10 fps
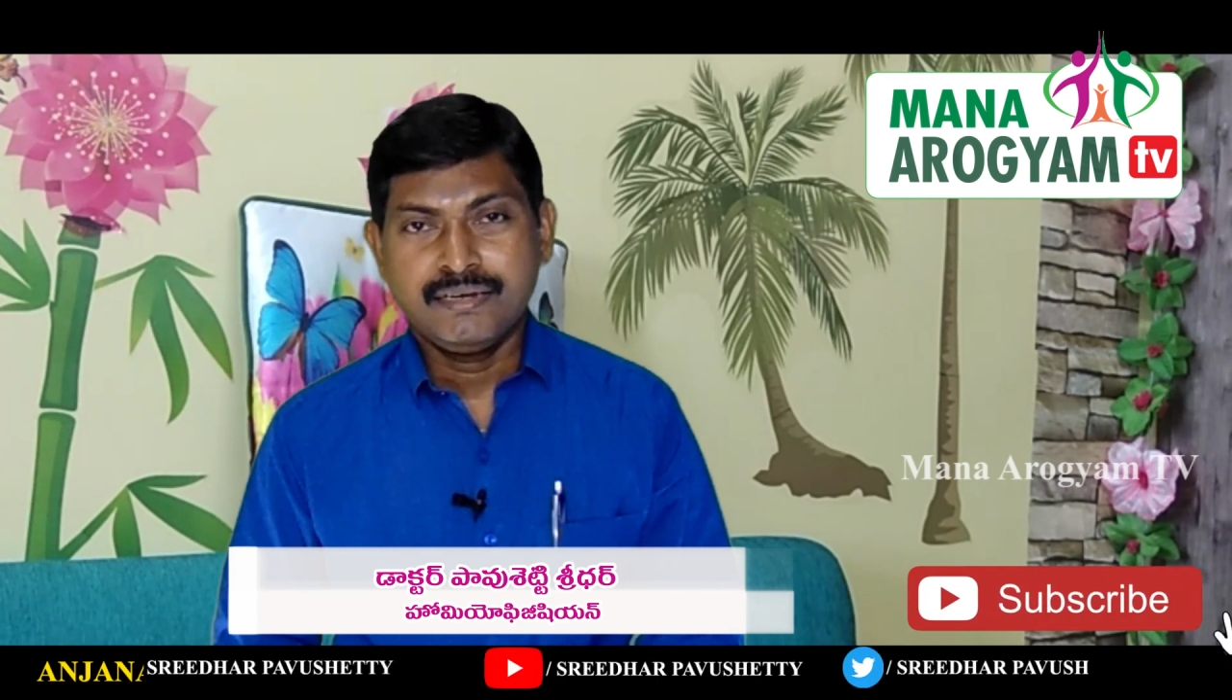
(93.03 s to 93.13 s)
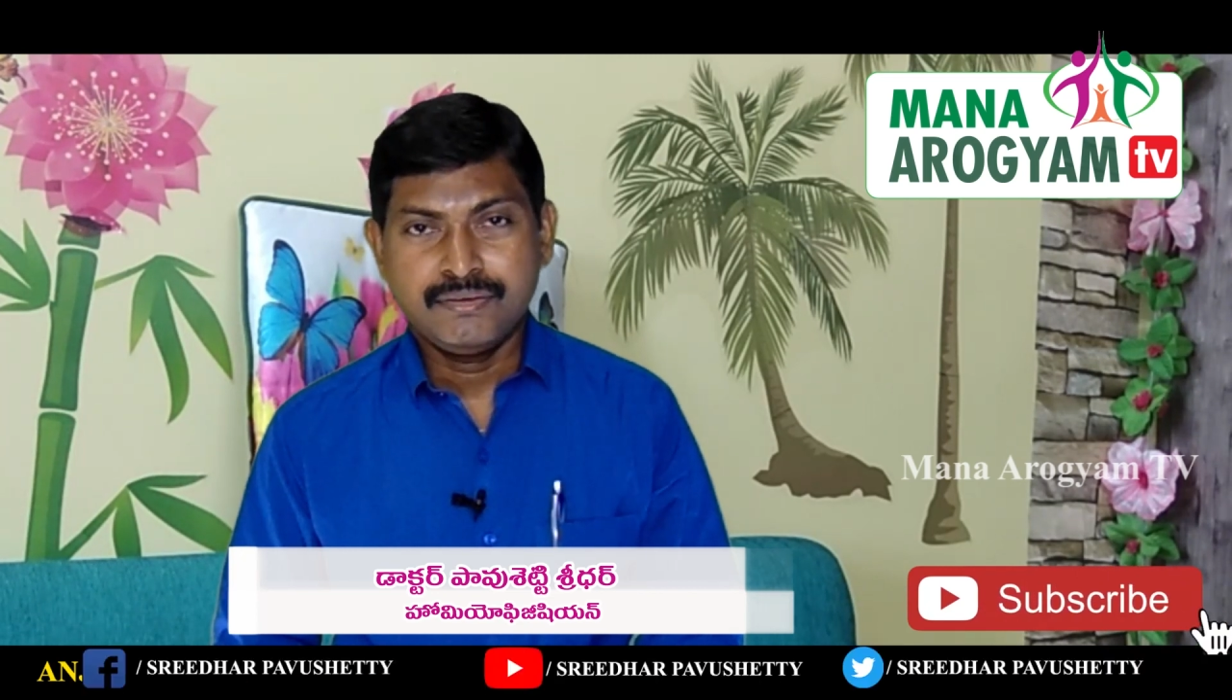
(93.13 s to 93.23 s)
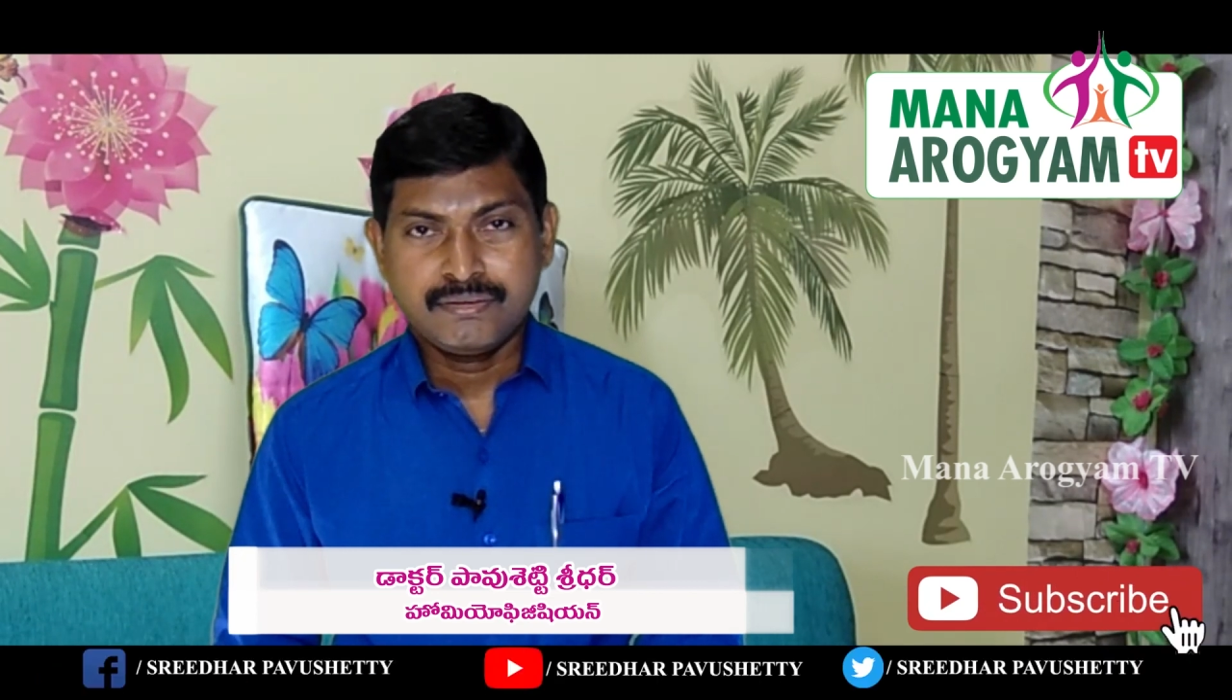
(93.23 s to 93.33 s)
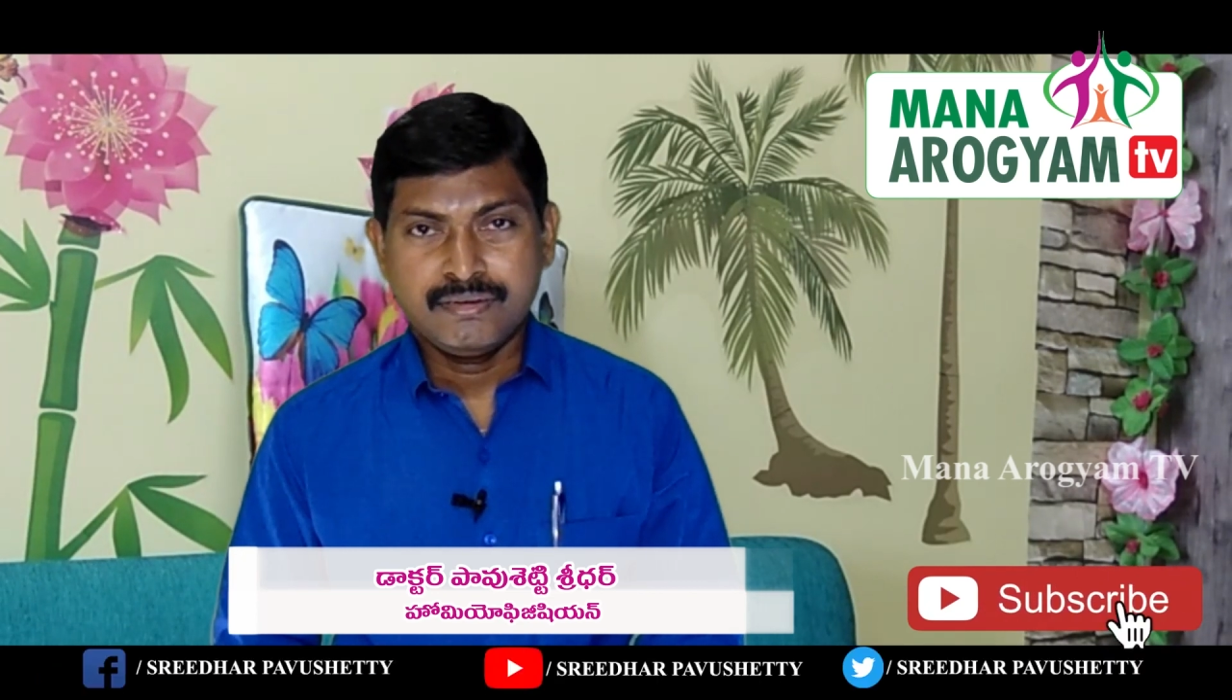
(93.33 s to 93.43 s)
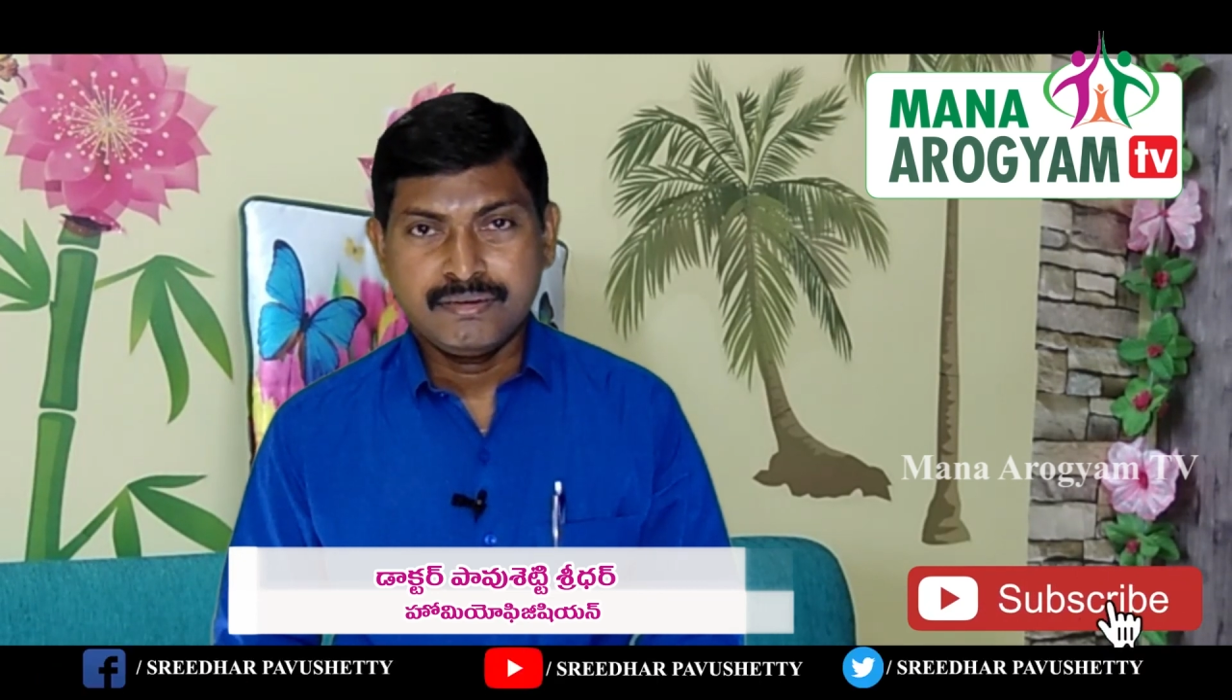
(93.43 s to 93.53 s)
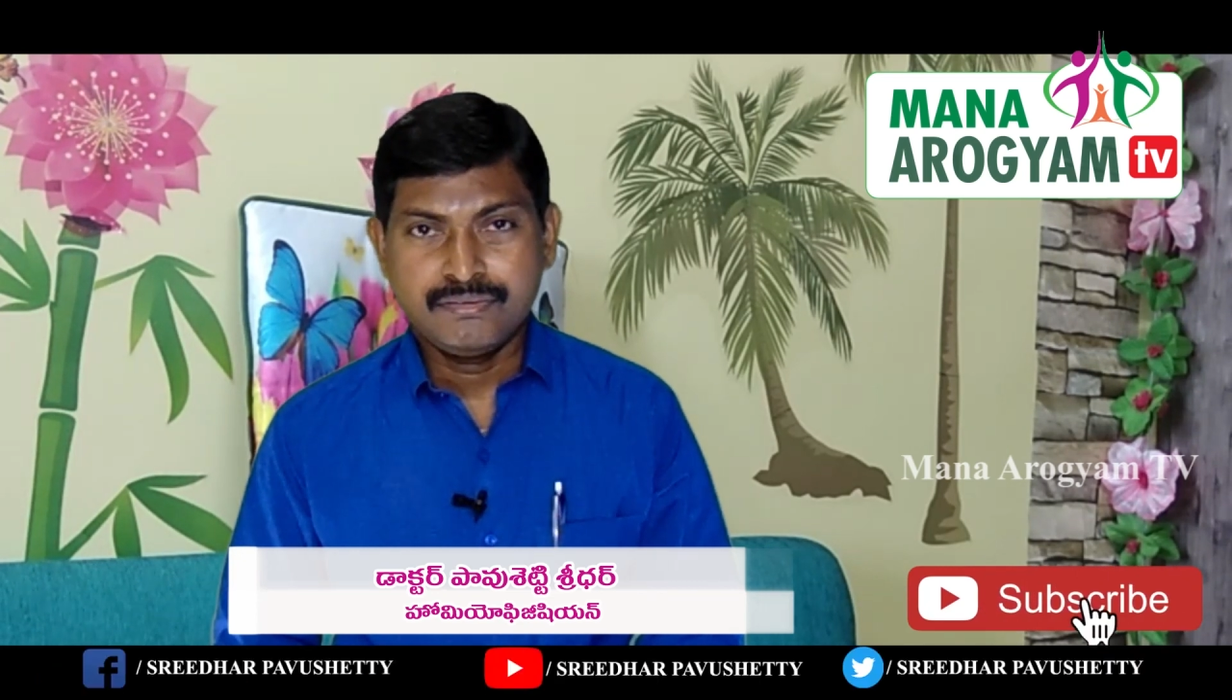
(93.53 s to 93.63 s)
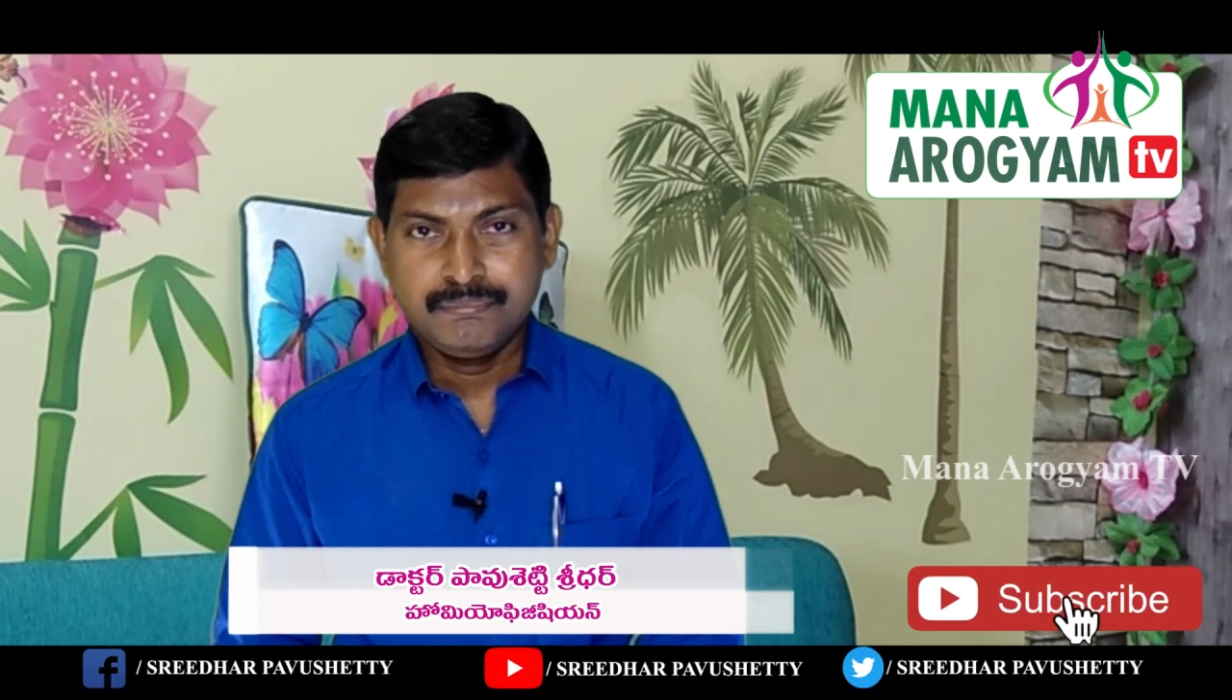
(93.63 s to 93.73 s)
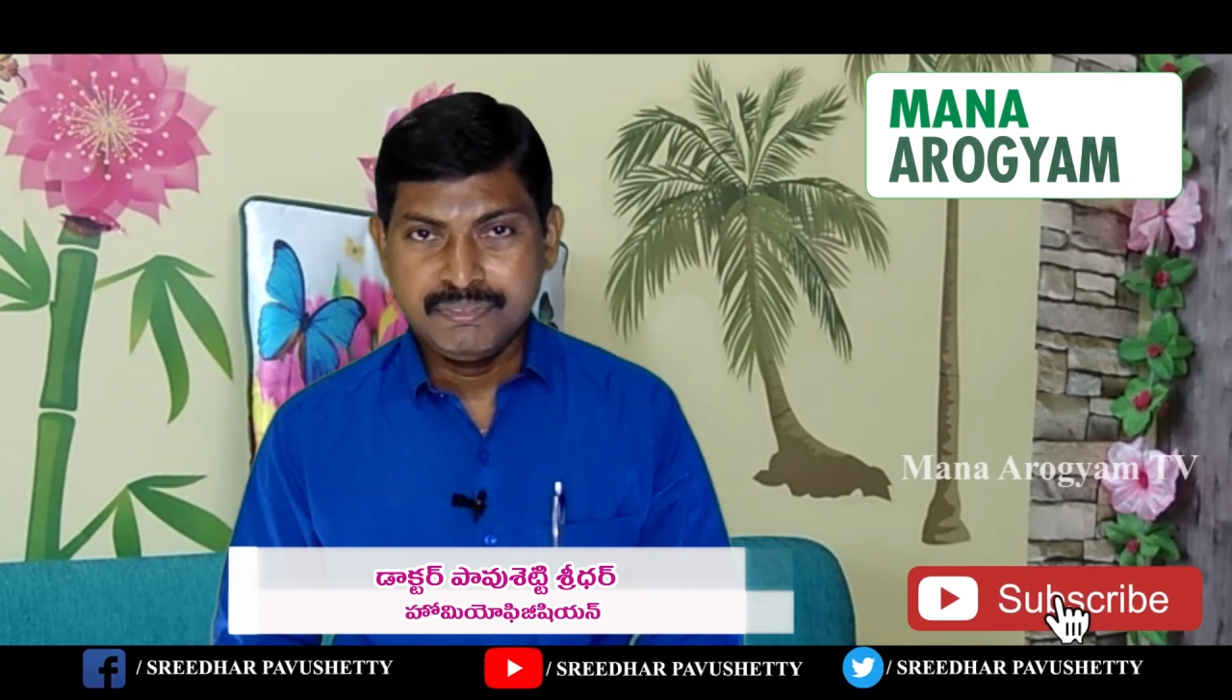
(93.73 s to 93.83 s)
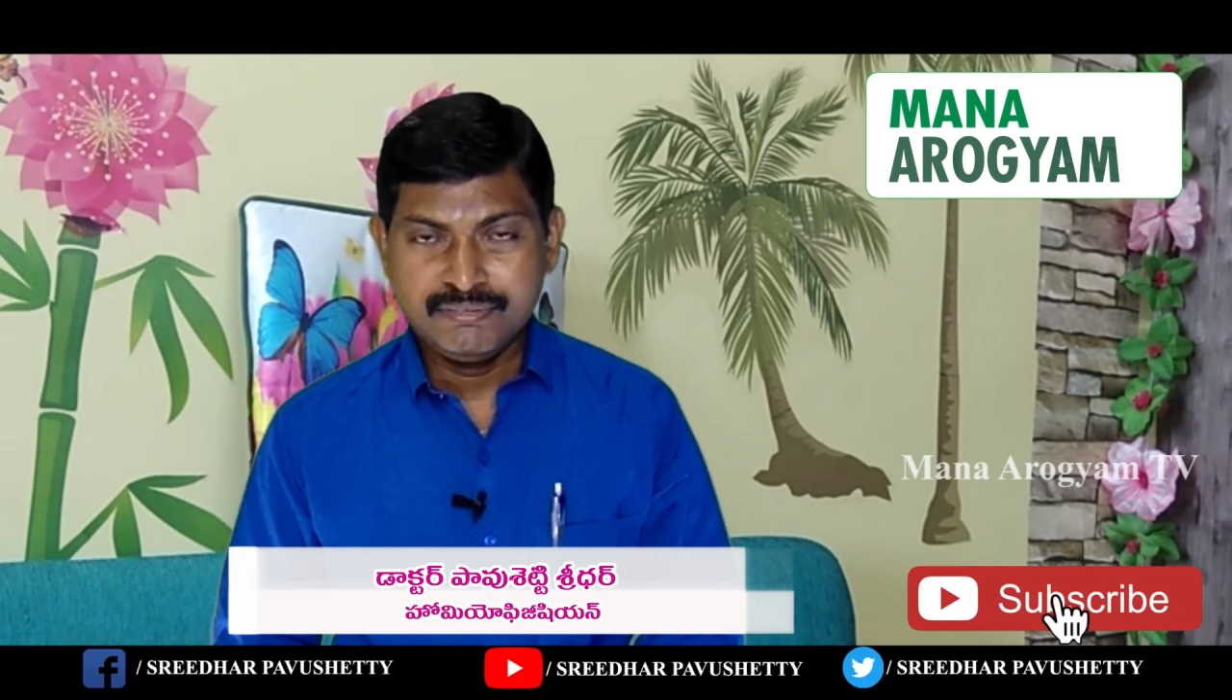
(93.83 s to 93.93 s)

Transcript: ఆ యొక్క నొప్పి